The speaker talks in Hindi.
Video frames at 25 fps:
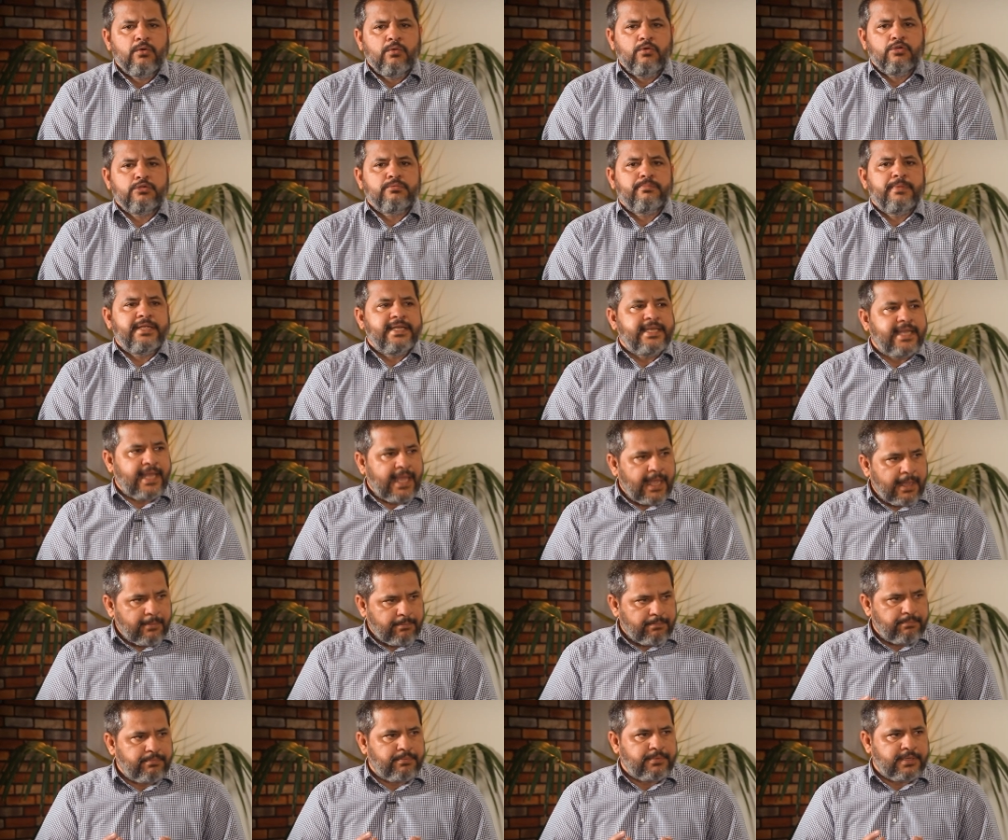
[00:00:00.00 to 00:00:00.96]
उसमें
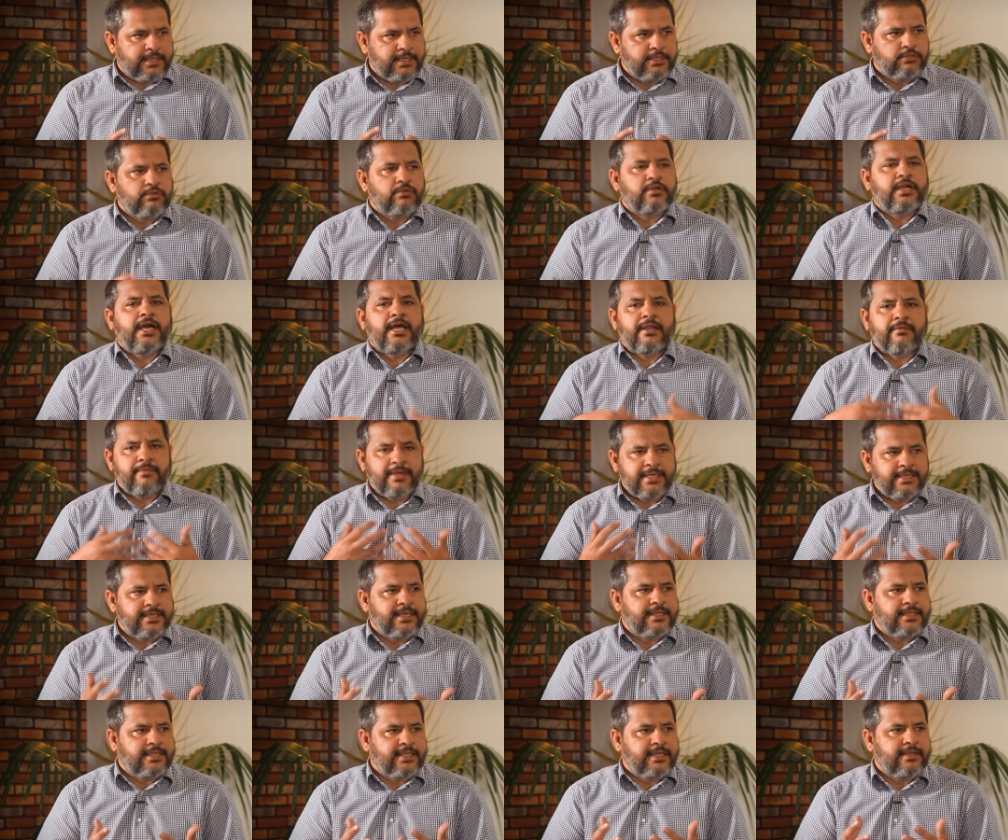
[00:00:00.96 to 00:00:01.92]
नैब की जो
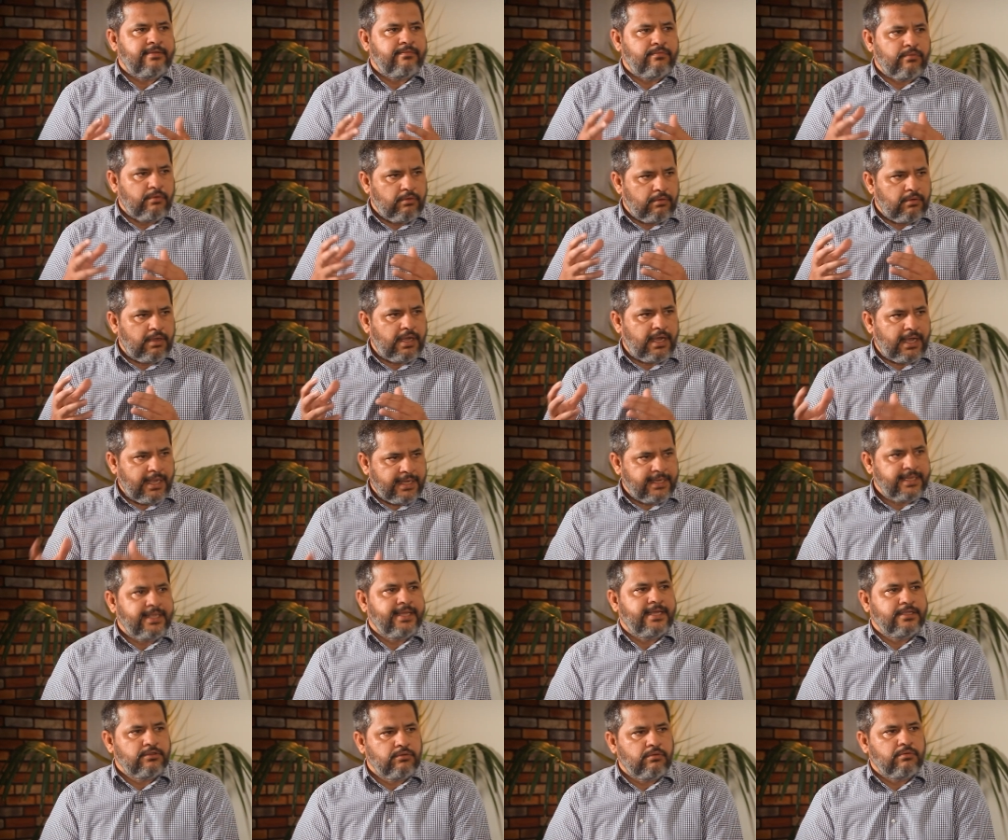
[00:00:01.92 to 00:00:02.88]
कार्रवाइयाँ थी वो
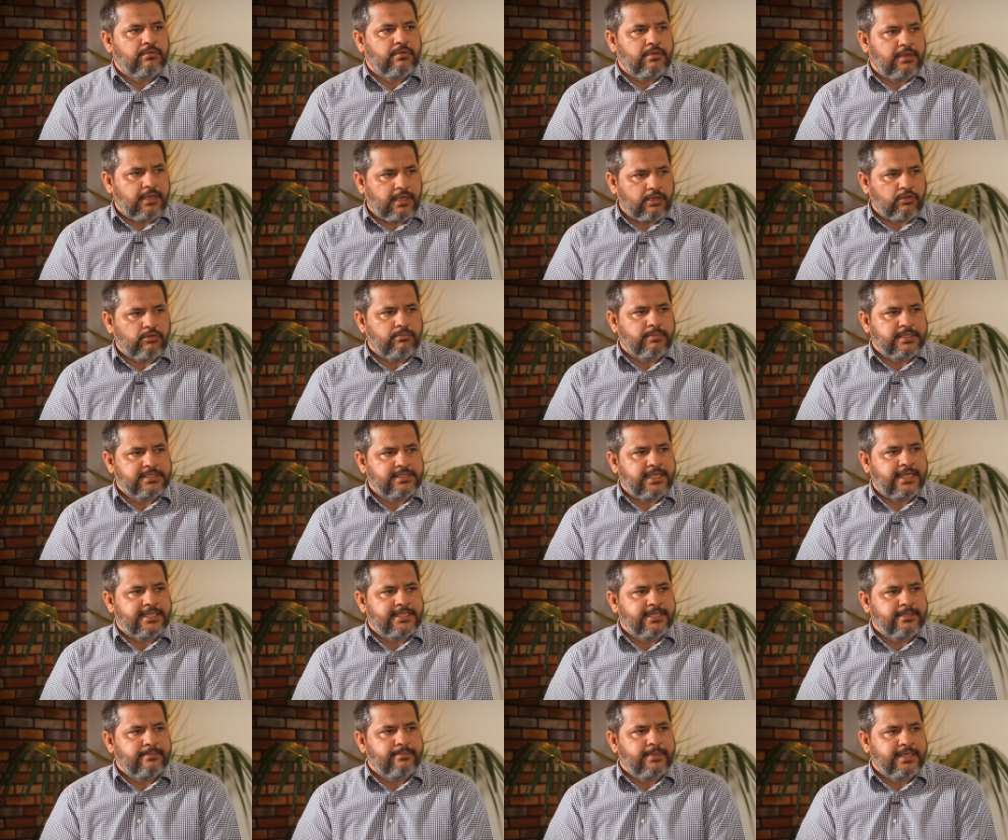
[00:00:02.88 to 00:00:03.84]
हालिया जो हुकूमत
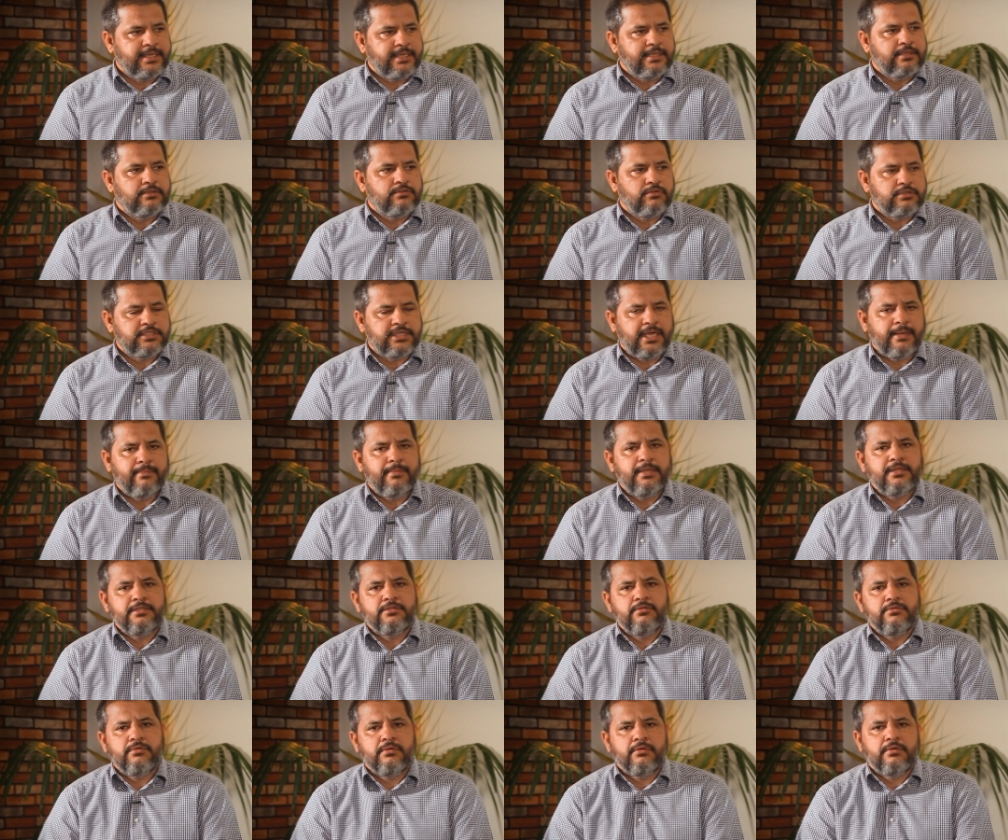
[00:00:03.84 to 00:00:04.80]
साजिद में जो शामिल
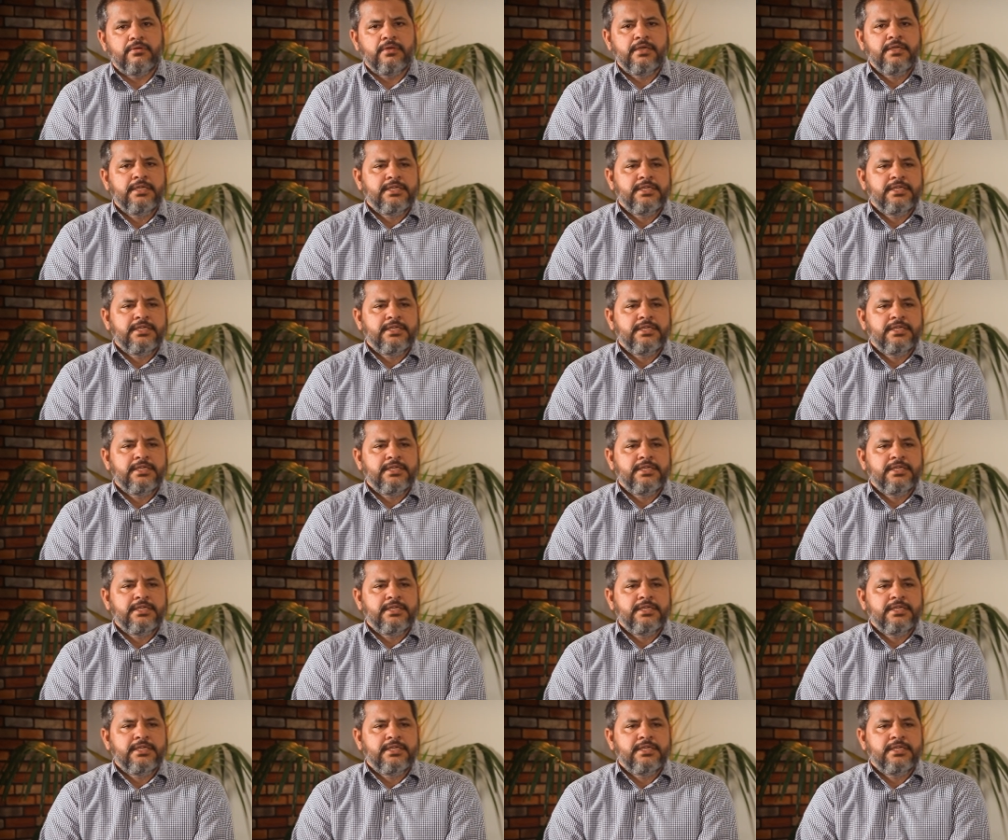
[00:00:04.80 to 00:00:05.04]
जो